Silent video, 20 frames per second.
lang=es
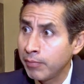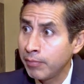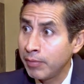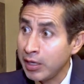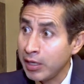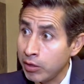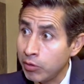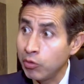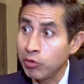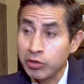
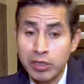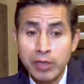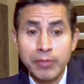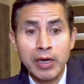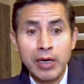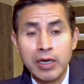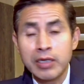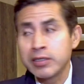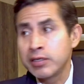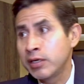vehículos que
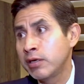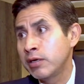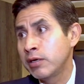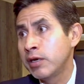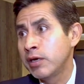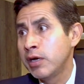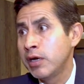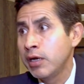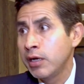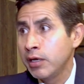van a ser
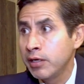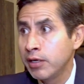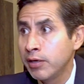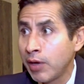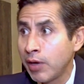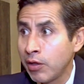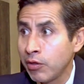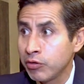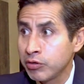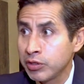
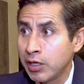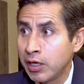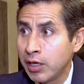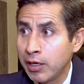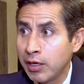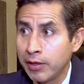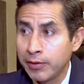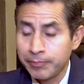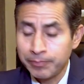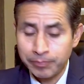llevados
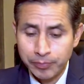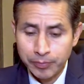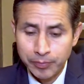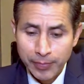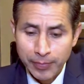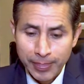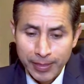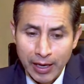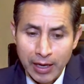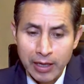a,
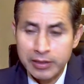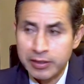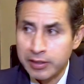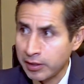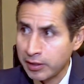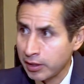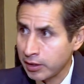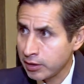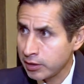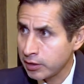la
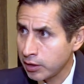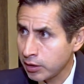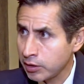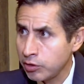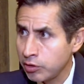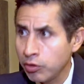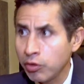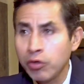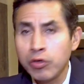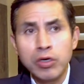
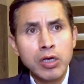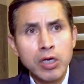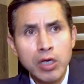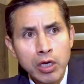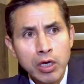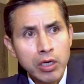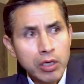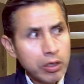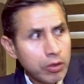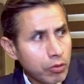chatarrización
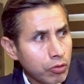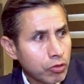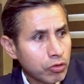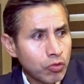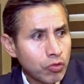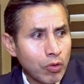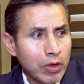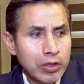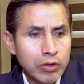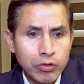y unos
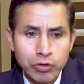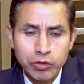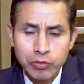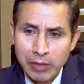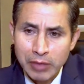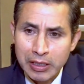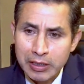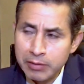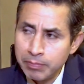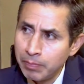cuantos
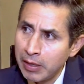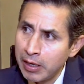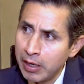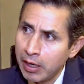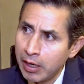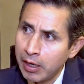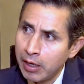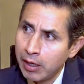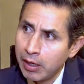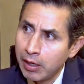más
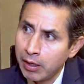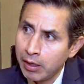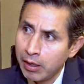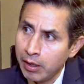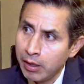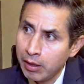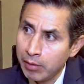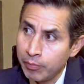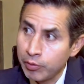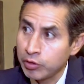
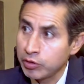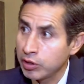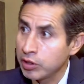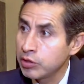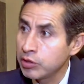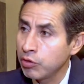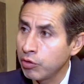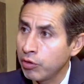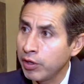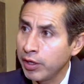para el
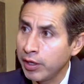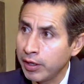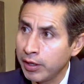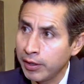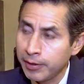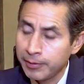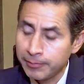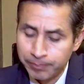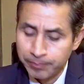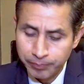proceso
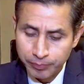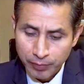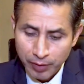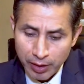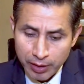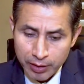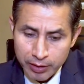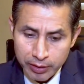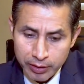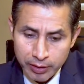de
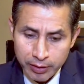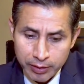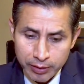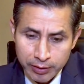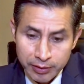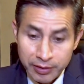eh,